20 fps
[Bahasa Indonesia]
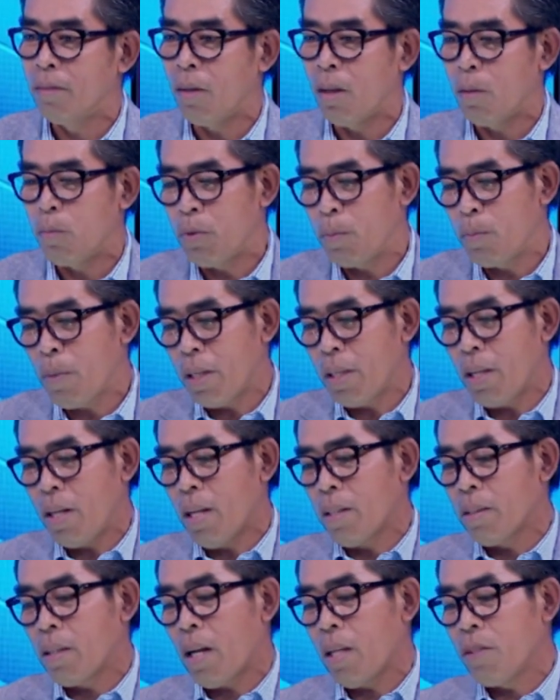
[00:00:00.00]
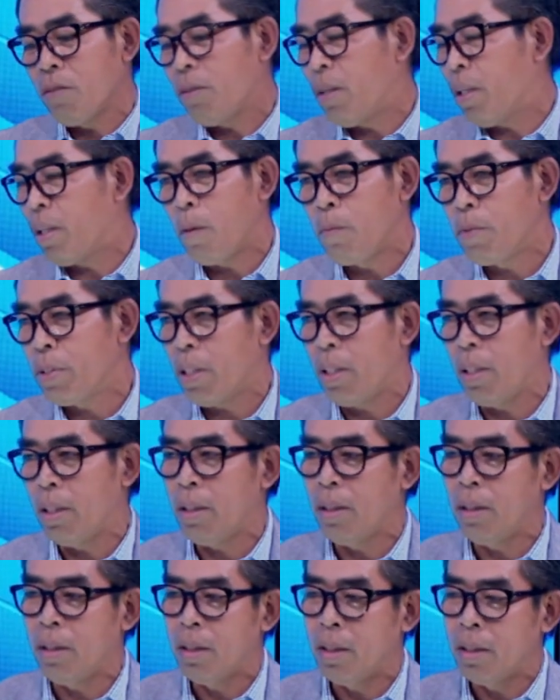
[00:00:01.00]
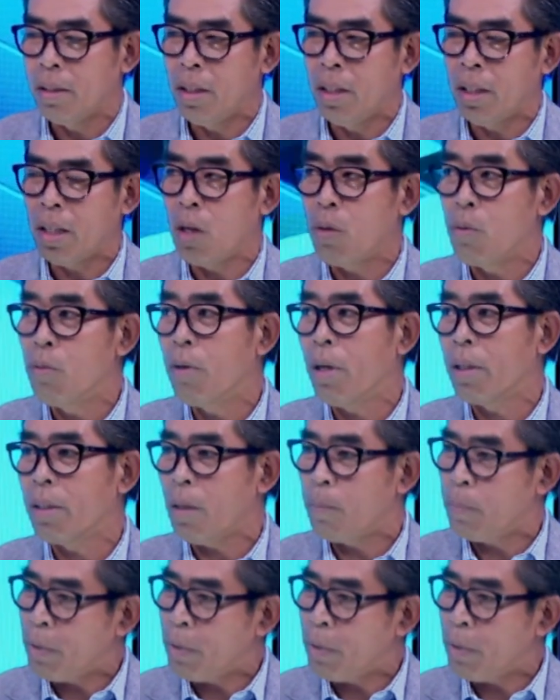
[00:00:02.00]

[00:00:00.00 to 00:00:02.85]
Walaupun banyak di antaranya sudah tidak bisa dijadikan uang,